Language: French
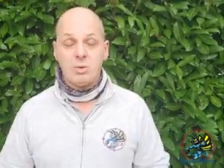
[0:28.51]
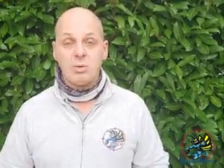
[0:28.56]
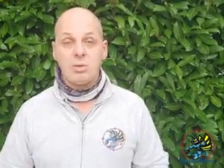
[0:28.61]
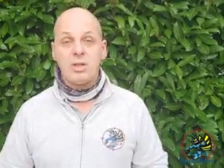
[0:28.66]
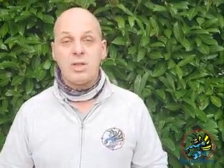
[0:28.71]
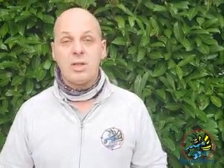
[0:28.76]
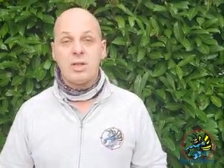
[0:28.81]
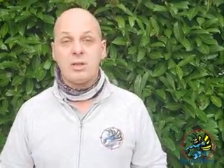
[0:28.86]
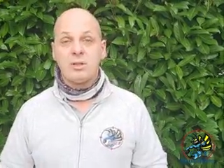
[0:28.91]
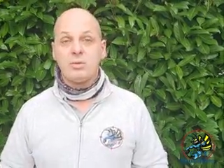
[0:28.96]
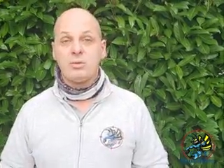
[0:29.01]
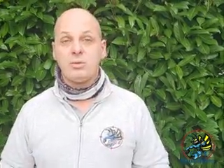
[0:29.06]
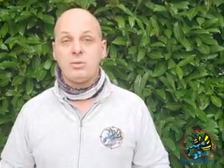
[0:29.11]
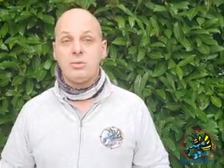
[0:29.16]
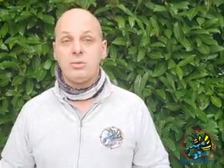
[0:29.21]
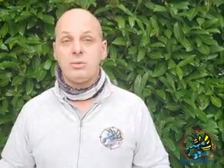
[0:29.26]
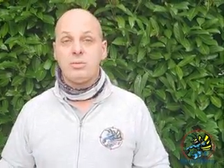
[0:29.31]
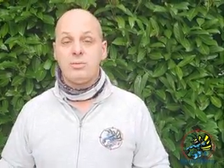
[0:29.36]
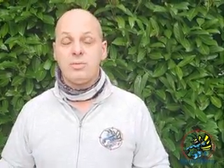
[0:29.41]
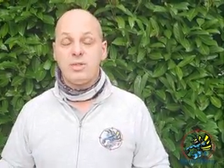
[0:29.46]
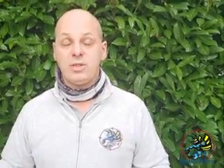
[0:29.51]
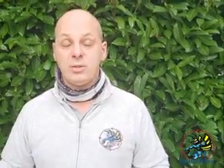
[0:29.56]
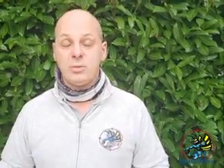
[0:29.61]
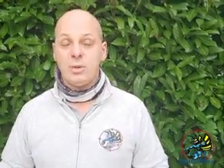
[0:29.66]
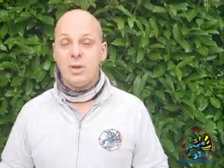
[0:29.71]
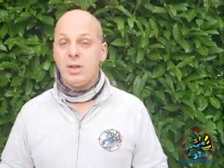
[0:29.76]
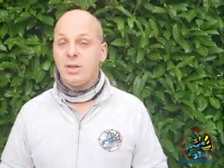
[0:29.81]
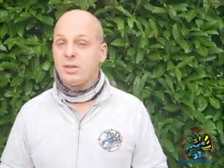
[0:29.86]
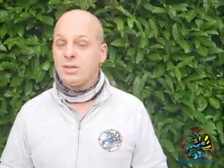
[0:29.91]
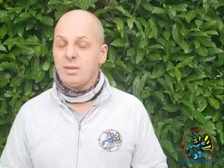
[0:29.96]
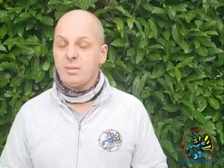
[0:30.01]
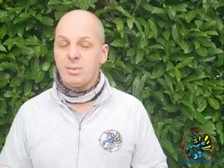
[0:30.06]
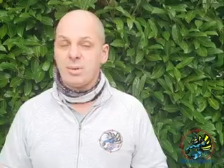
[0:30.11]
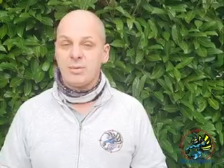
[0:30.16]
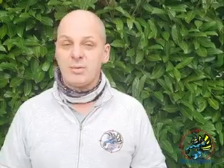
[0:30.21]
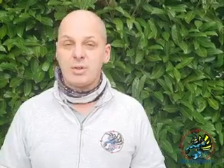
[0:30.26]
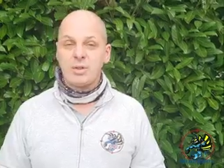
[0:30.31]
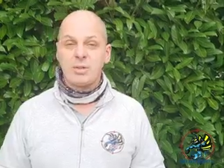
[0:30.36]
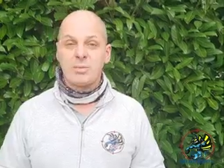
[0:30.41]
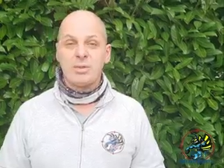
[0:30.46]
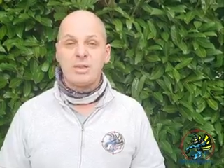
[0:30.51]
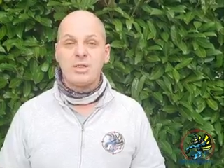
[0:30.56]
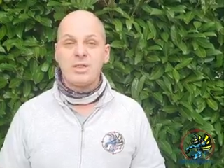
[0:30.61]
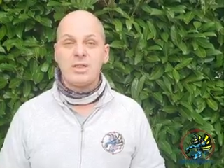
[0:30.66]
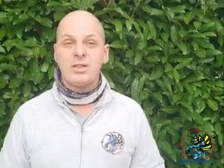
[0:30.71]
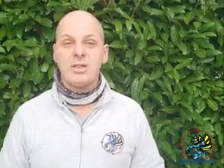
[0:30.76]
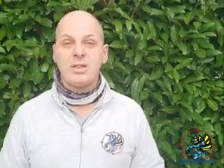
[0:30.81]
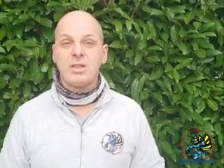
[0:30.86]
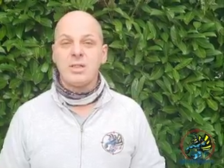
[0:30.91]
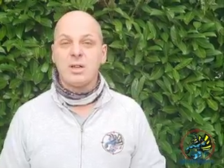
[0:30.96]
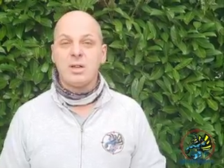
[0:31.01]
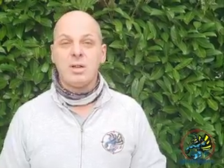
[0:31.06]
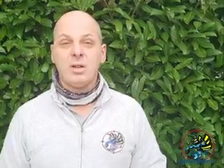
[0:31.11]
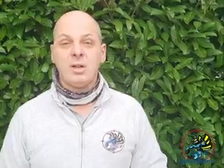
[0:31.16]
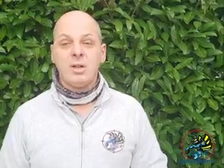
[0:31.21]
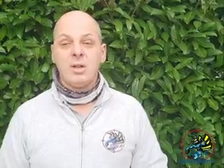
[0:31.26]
au-delà du visuel qui n'est pas forcément esthétique,